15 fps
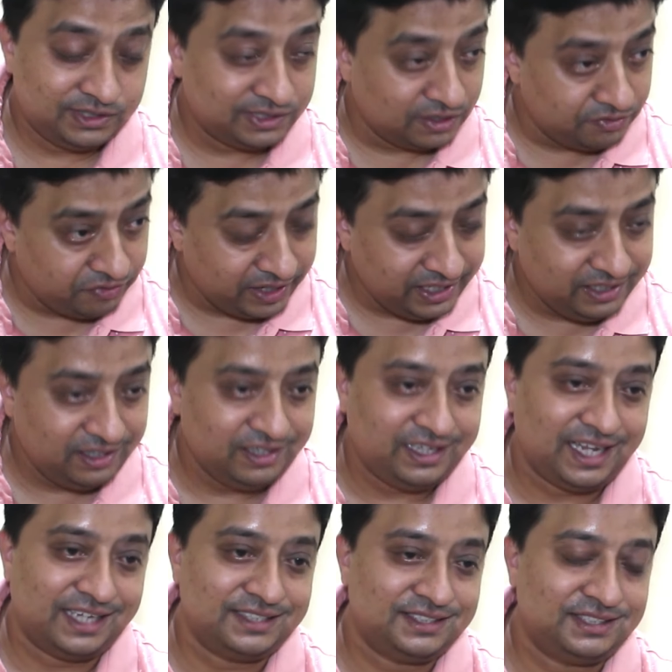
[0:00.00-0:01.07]
সার্ভাইকাল
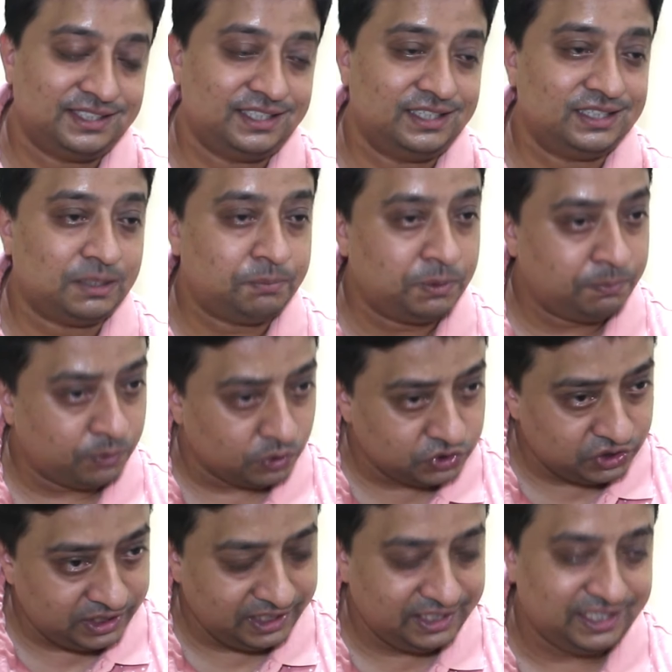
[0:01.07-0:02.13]
ক্যান্সার তারপর
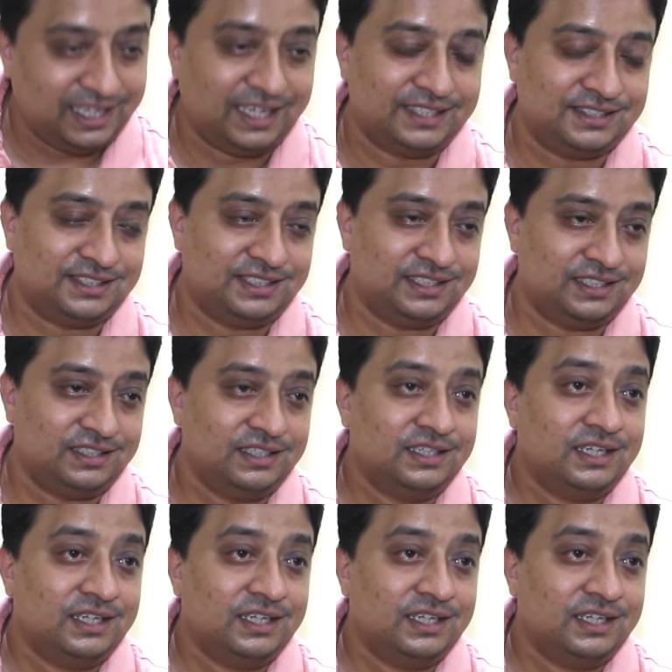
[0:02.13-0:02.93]
প্রস্টেট ক্যান্সার